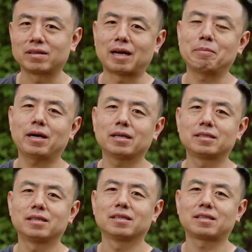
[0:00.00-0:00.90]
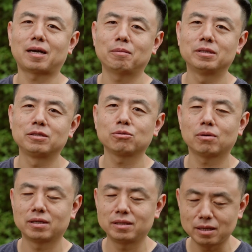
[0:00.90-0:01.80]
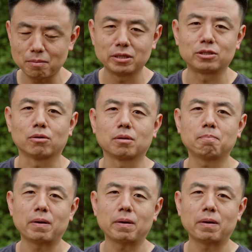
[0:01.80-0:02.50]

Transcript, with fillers: 哪怕是呢，他们做了那么久的